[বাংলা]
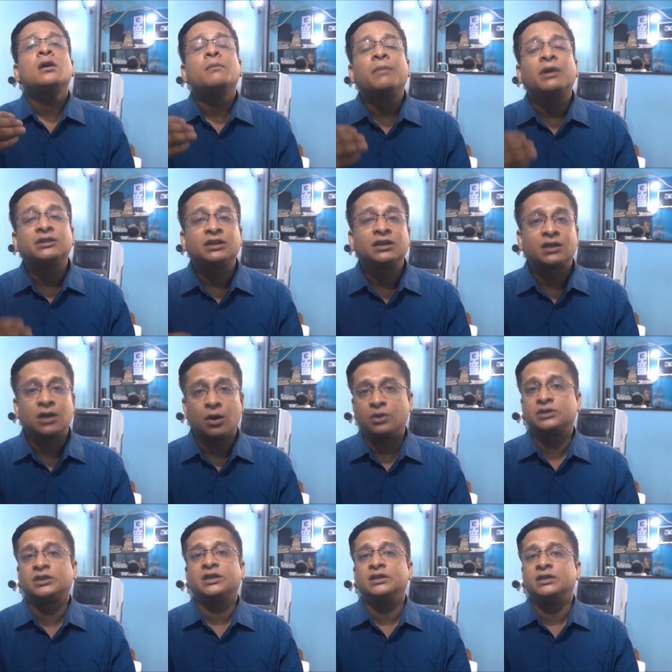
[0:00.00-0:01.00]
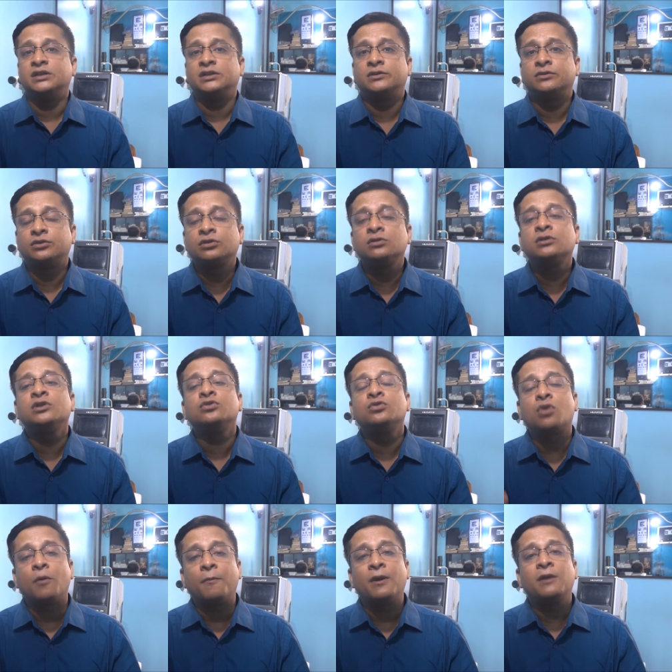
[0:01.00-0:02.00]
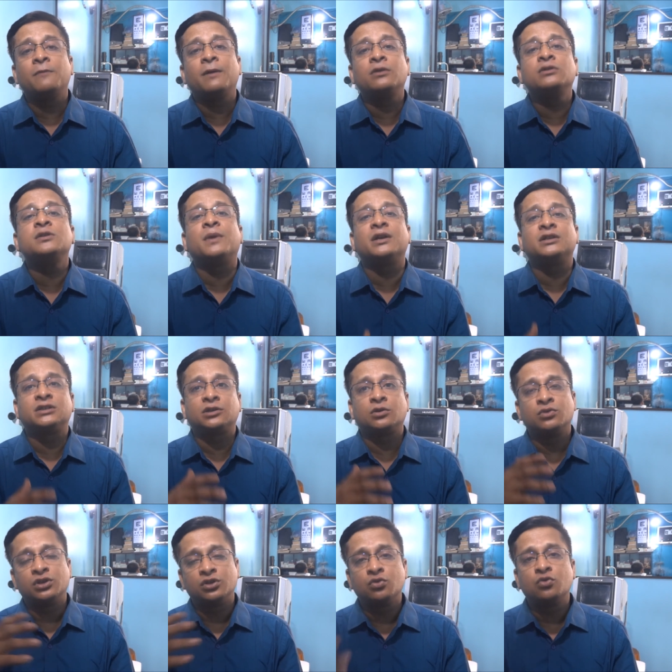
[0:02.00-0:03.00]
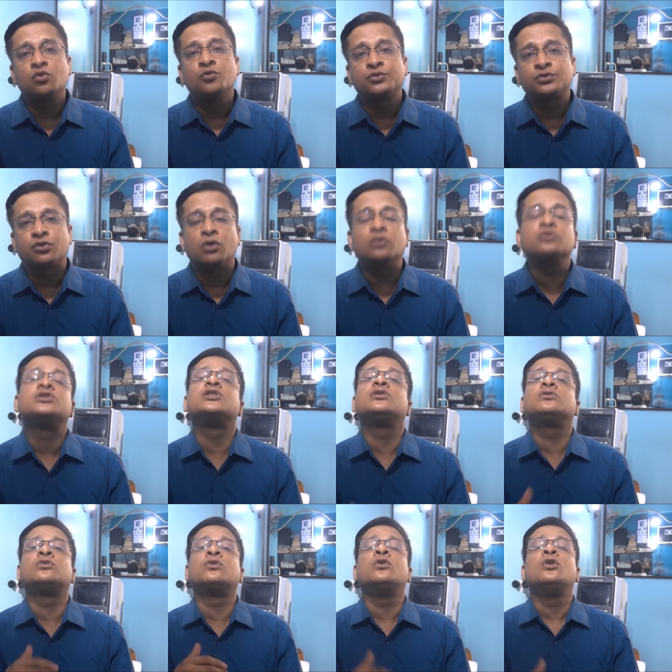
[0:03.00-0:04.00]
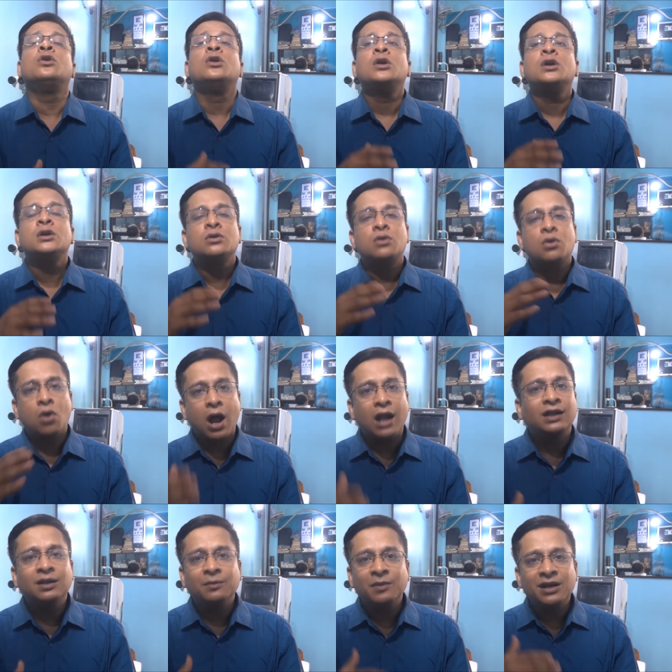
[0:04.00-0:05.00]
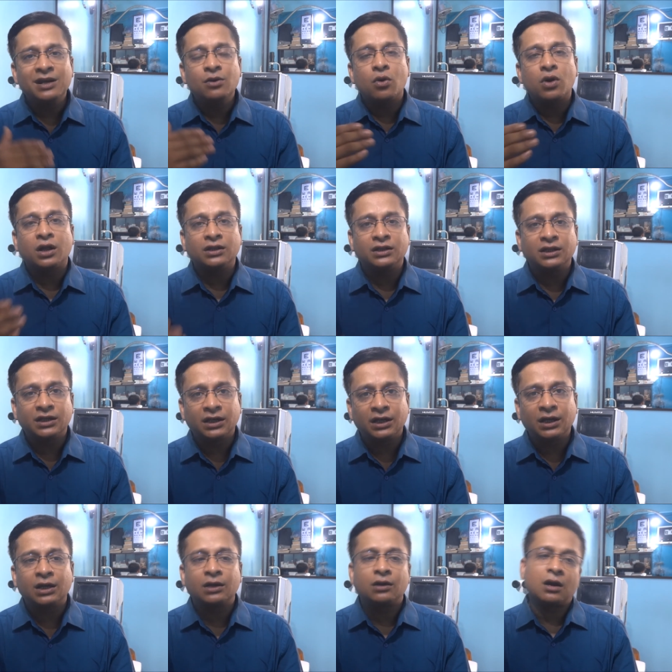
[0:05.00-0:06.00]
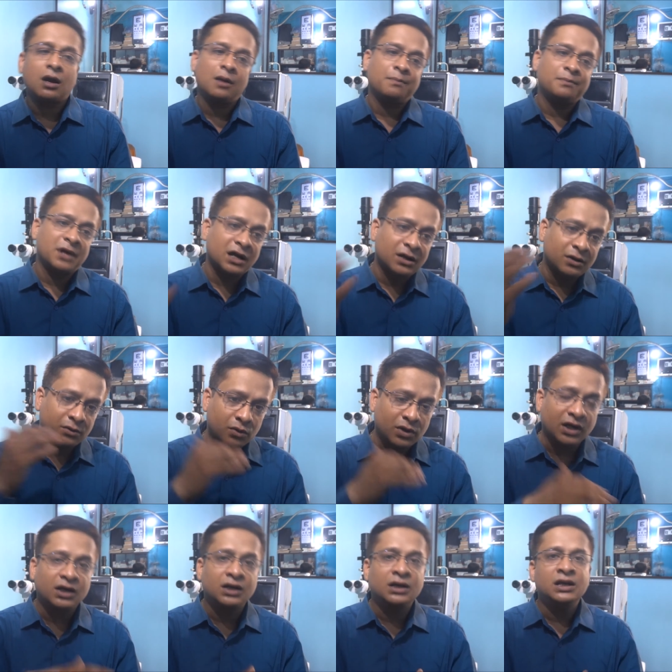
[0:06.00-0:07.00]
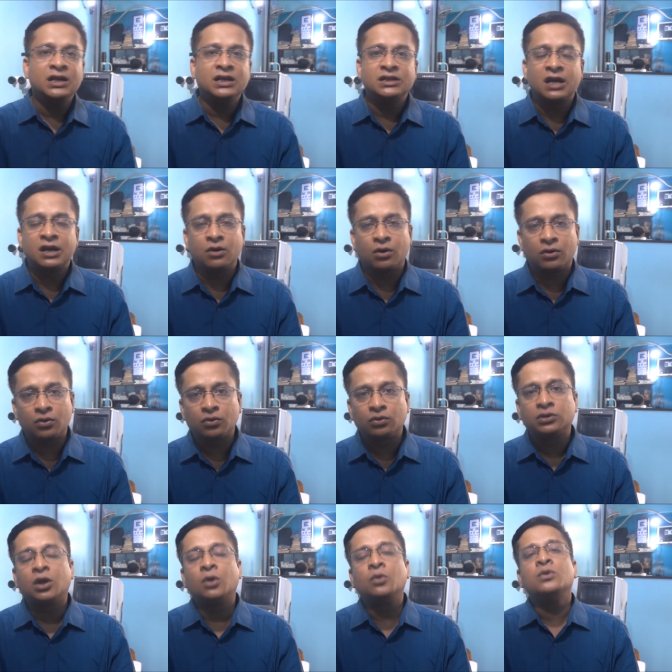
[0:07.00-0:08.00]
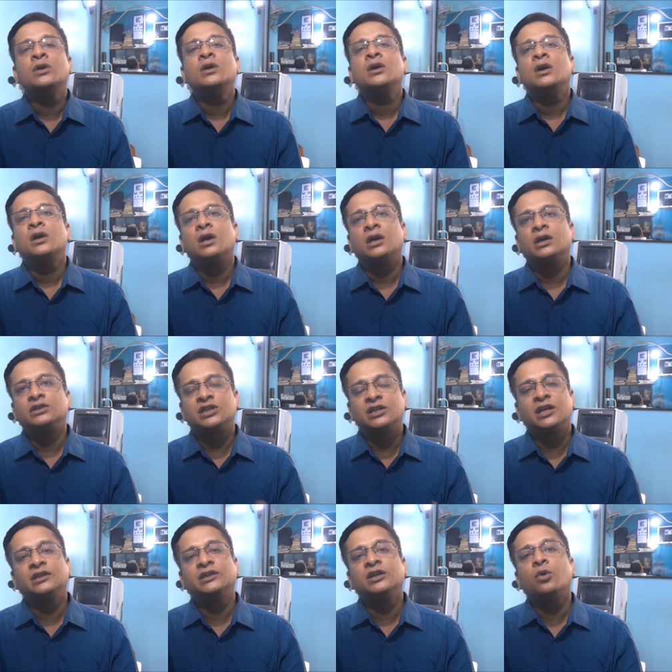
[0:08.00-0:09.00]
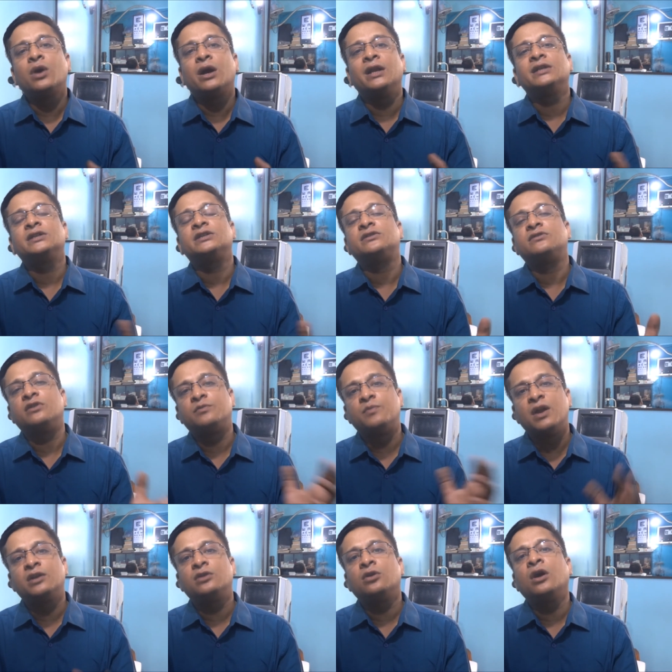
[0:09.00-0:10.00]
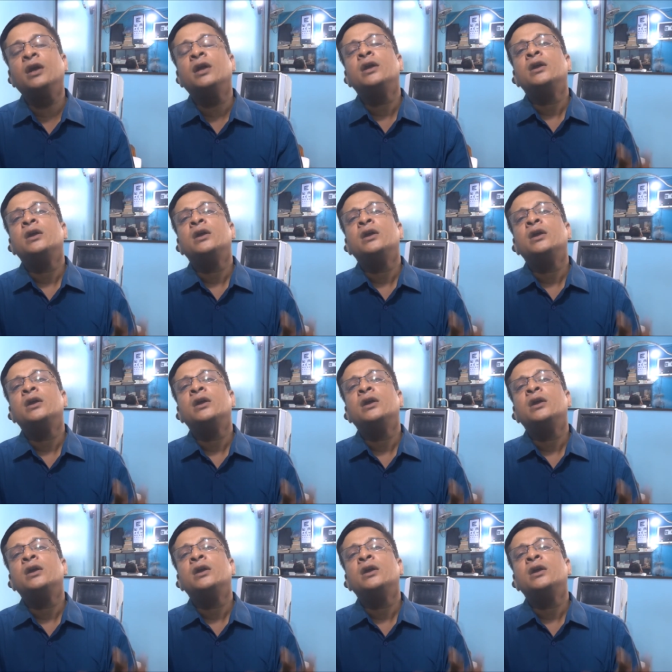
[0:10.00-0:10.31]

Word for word: বাচ্চাটা থেকে ডিজিজ হয়েছিল কিন্তু কপাল ভালো যে বাচ্চাটাও নিজেও খুব স্ট্রং ছিল তো আলটিমেটলি ওখান থেকে আমরা ওকে নিয়ে যাই অন্য কোথাও চেন্নাইতে ওখানে ট্রিটমেন্ট হয়